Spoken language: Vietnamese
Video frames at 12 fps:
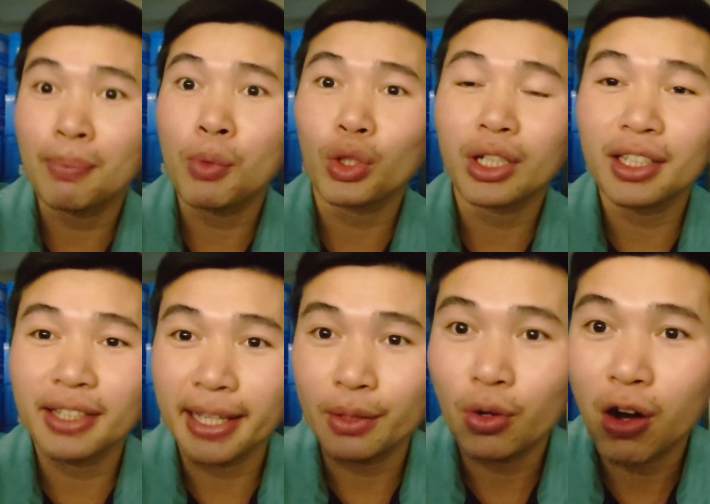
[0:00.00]
đó là một
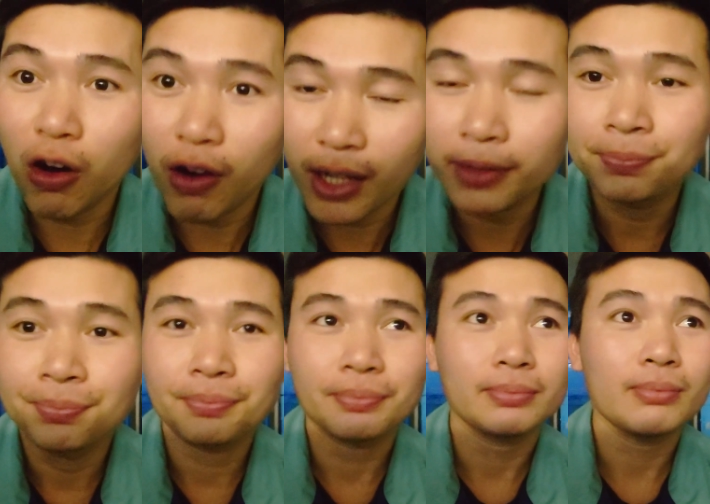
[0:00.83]
lời thế của họ ha
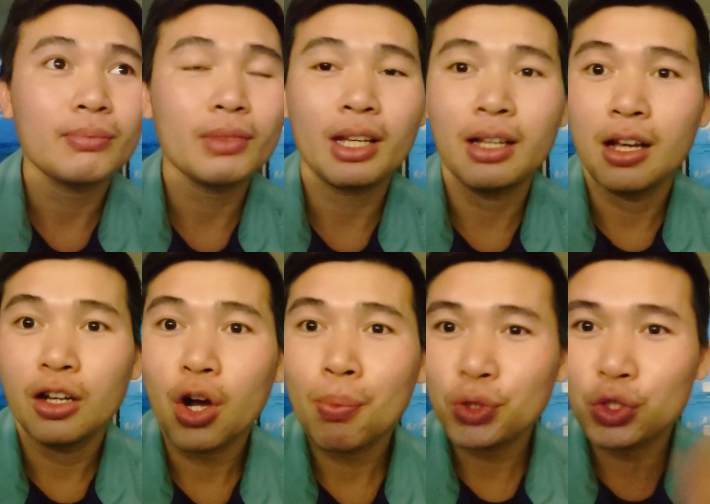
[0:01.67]

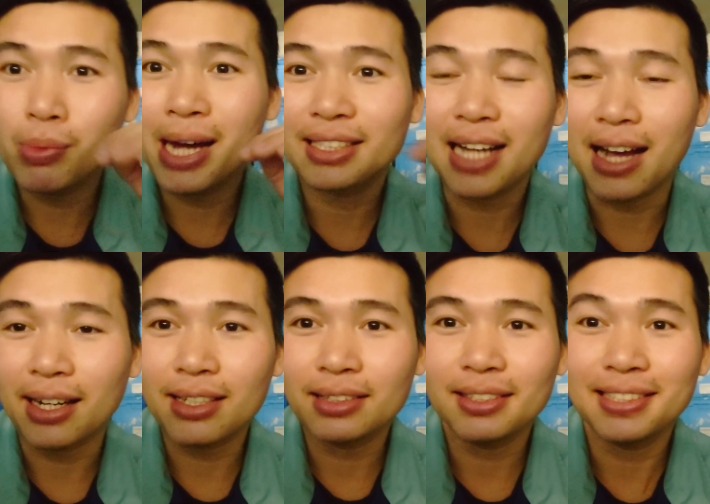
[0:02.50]
còn một số bạn
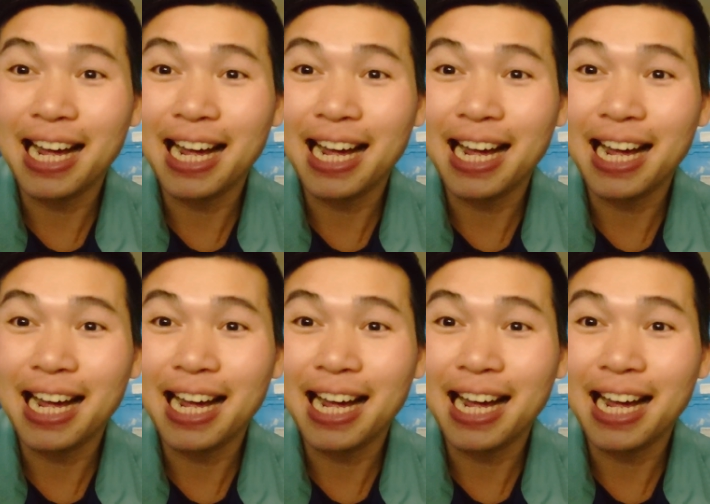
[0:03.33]
khác á,